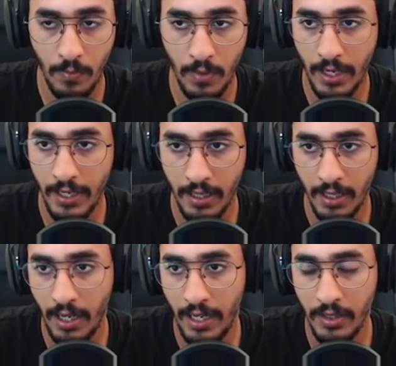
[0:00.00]
راح
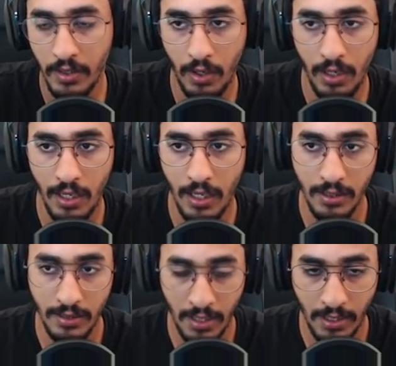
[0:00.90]
يخليك تدخل الى
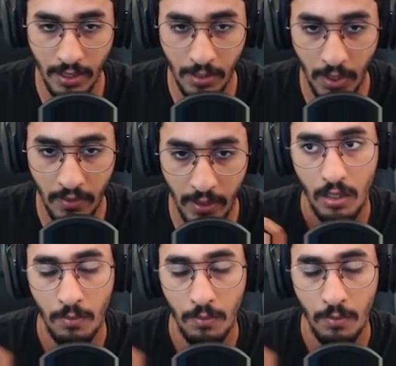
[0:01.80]
التنل المخفي